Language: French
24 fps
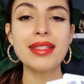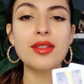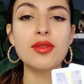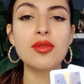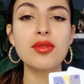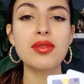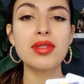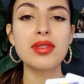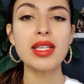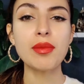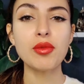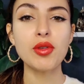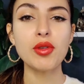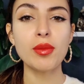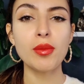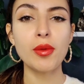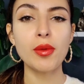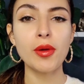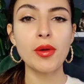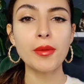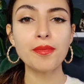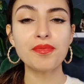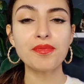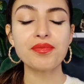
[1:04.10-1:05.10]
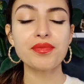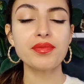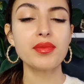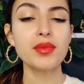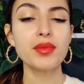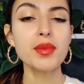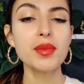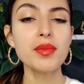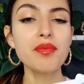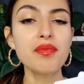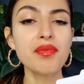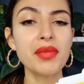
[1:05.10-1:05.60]
c'est tout simplement
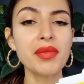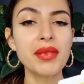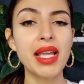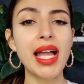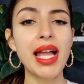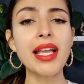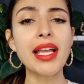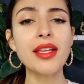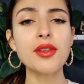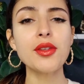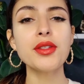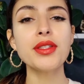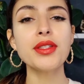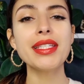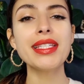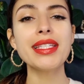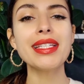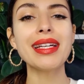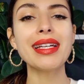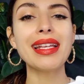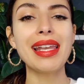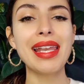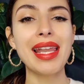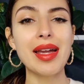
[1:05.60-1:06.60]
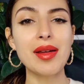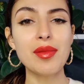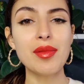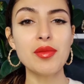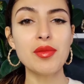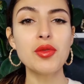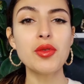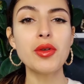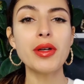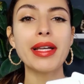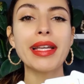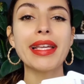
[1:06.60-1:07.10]
accueillir
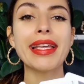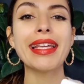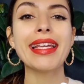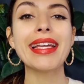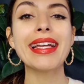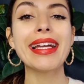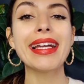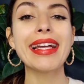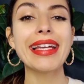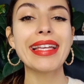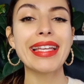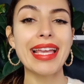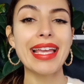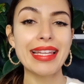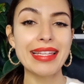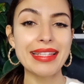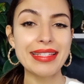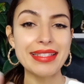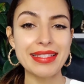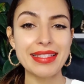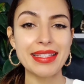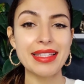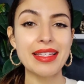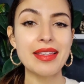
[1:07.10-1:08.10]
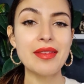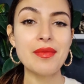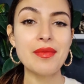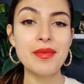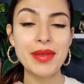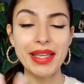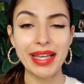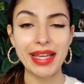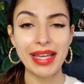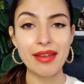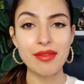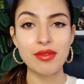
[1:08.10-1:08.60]
l'amour et réaliser
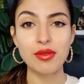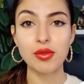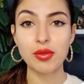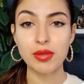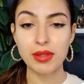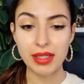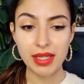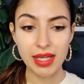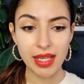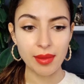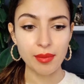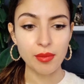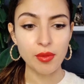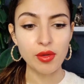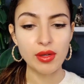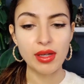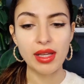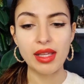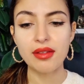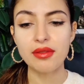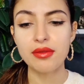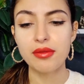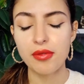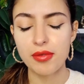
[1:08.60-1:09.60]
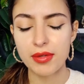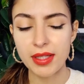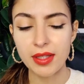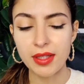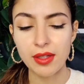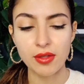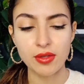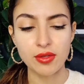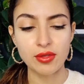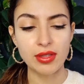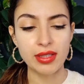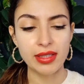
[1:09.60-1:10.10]
mes rêves. Donc clairement là, vous
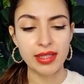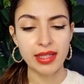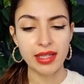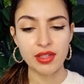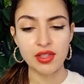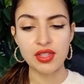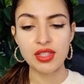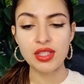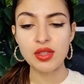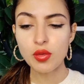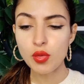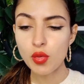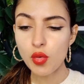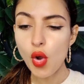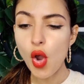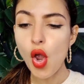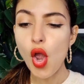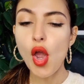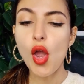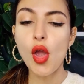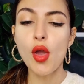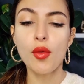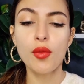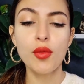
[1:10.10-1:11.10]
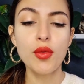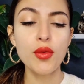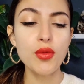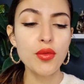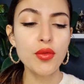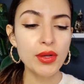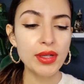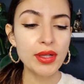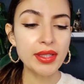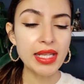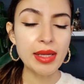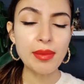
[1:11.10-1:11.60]
êtes dans une énergie où vous
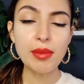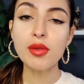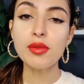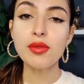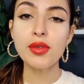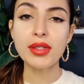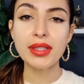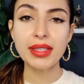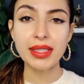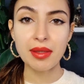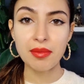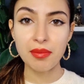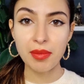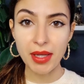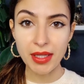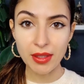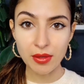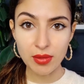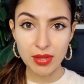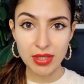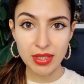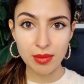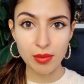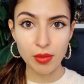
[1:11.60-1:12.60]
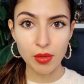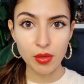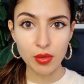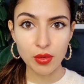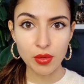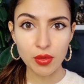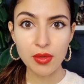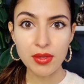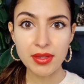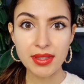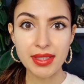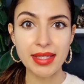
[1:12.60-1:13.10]
voulez tellement votre épanouissement
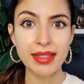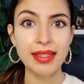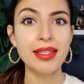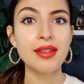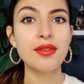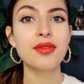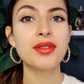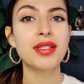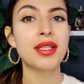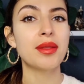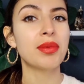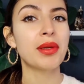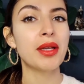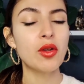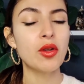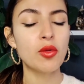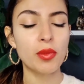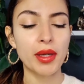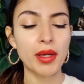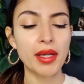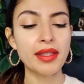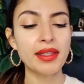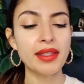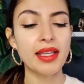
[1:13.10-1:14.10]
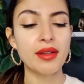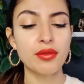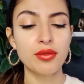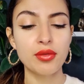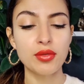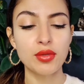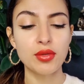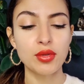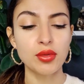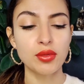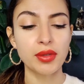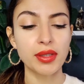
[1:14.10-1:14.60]
que ça y est, vous êtes prêt ou prête à
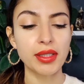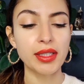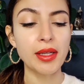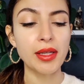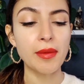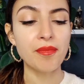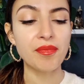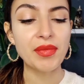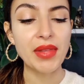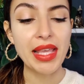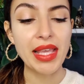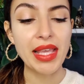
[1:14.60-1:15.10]
vous ouvrir.